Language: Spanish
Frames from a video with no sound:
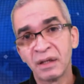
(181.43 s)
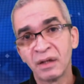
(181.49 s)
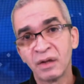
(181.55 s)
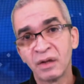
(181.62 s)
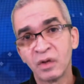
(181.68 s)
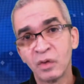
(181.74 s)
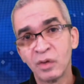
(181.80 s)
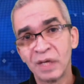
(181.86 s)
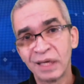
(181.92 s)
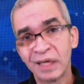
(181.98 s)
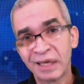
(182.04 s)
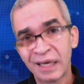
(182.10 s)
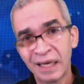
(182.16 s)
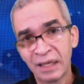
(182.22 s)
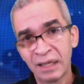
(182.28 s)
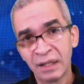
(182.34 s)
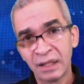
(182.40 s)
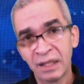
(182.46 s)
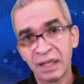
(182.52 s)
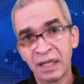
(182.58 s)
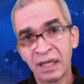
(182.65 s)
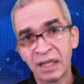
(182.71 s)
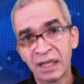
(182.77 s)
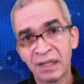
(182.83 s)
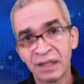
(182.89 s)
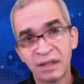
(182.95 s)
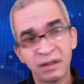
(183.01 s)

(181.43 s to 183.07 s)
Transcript: un alcalde de la